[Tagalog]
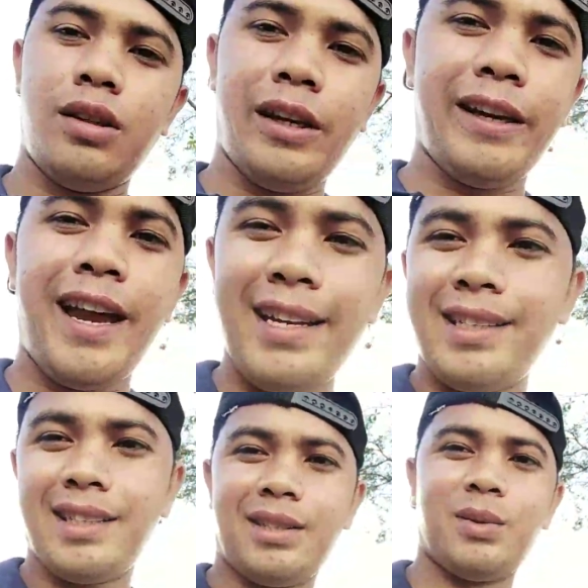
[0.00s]
hey
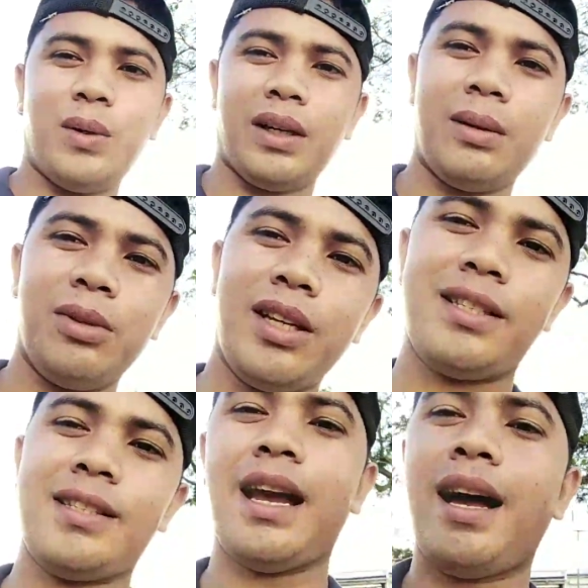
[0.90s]
guys, welcome ulit
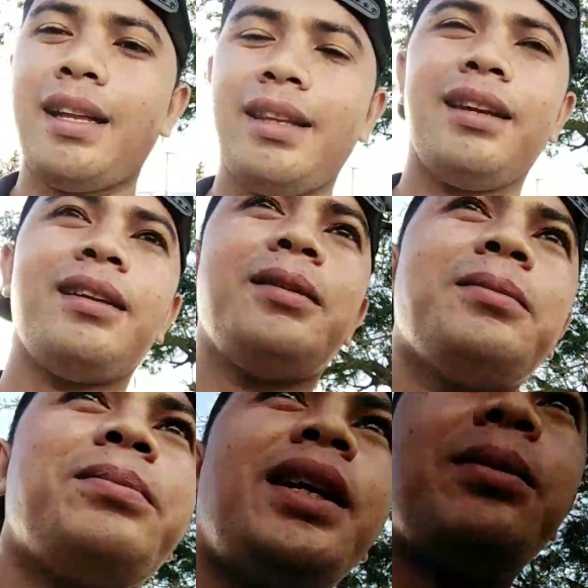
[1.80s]
sa ating
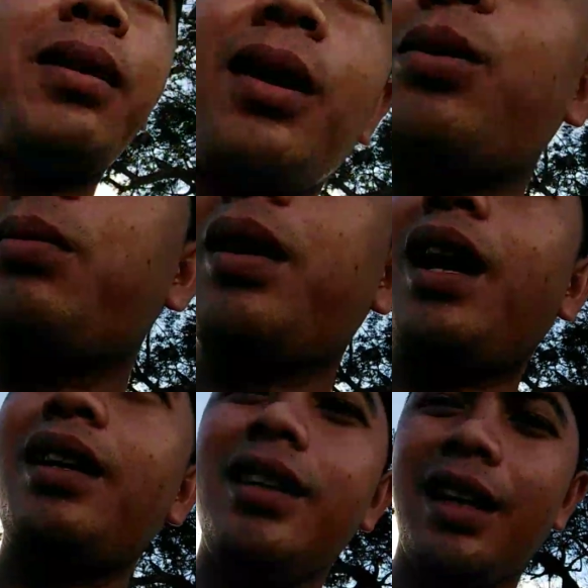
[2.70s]
panibagong
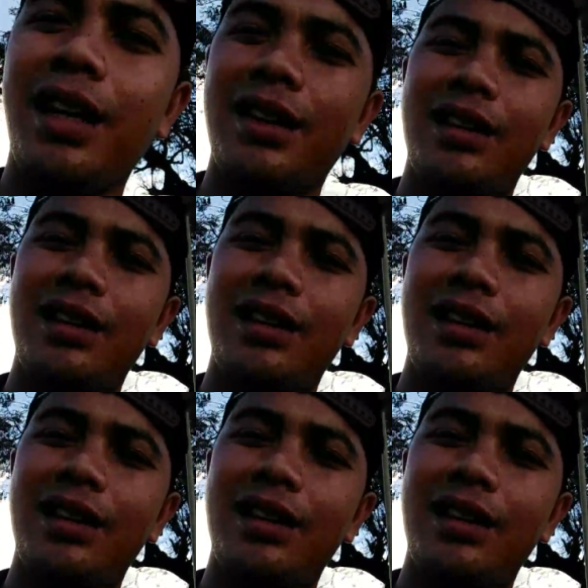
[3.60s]
vlog at